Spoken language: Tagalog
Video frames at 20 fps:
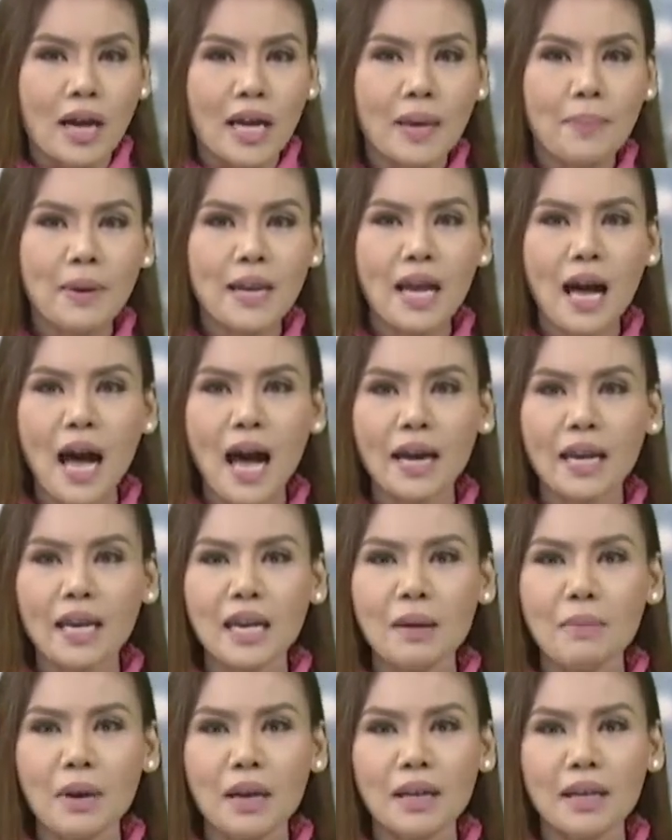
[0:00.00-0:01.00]

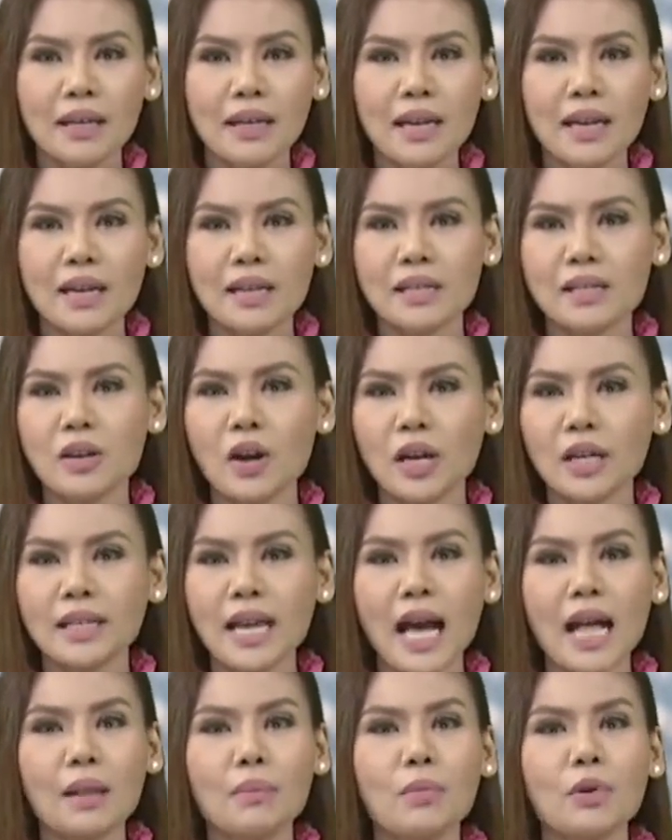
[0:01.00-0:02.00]
Ibinahagi naman ni Gilas
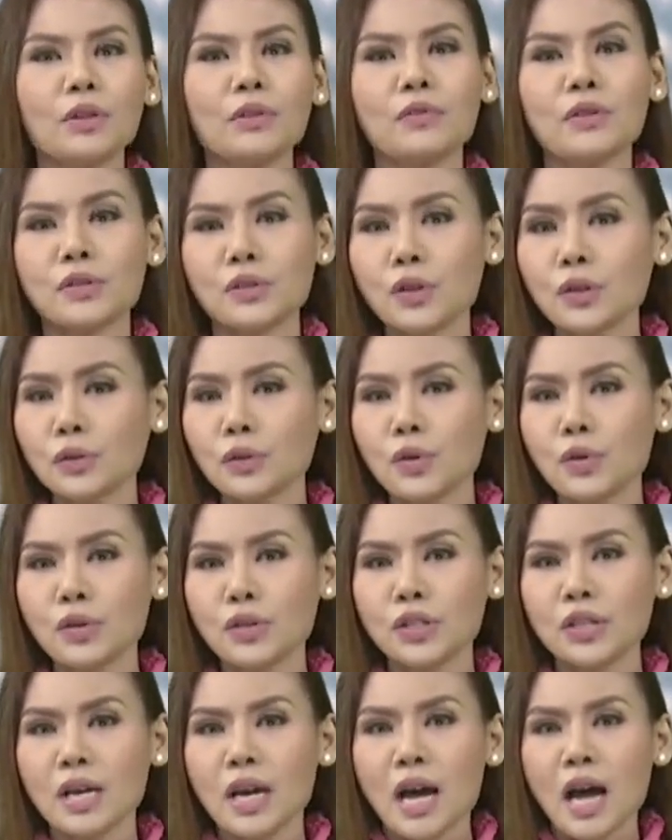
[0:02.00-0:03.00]
guard Almond
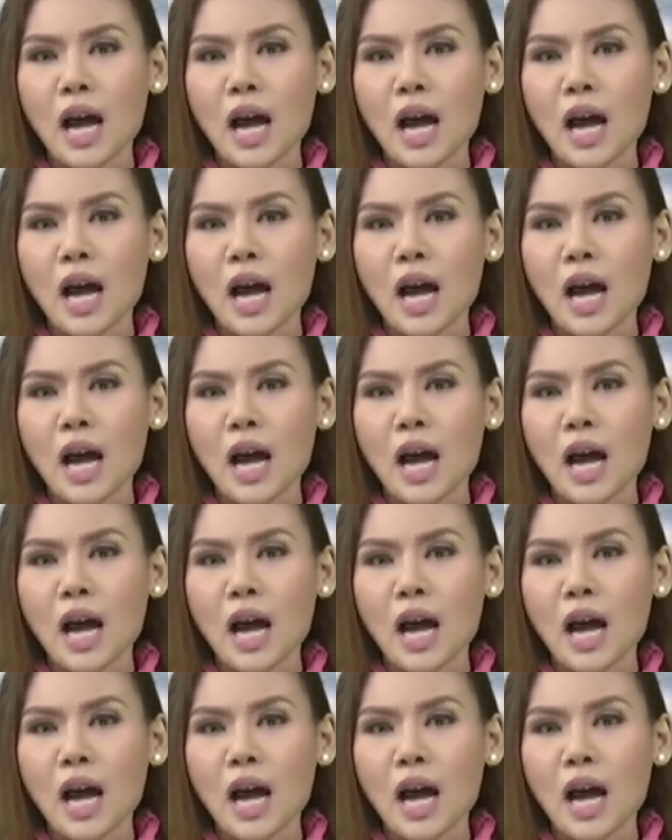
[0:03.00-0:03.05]
Vosotros